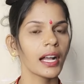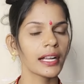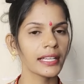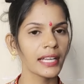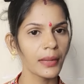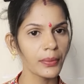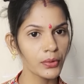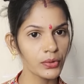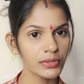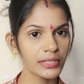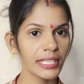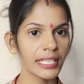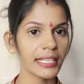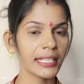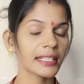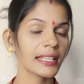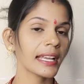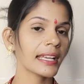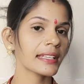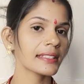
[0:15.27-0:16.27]
अगर आपको
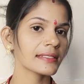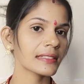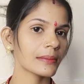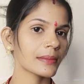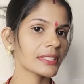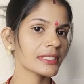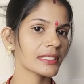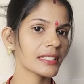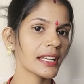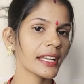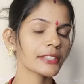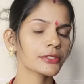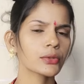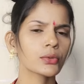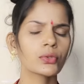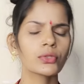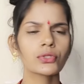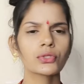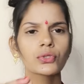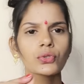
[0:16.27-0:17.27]
देखना है समझना है
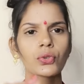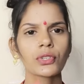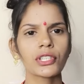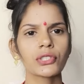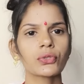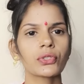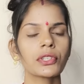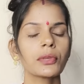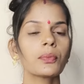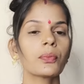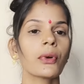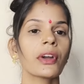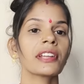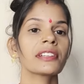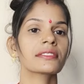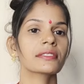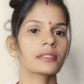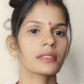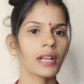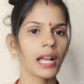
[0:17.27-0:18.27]
तो कुछ छोटे छोटे
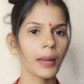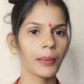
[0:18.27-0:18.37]
पॉइंट्स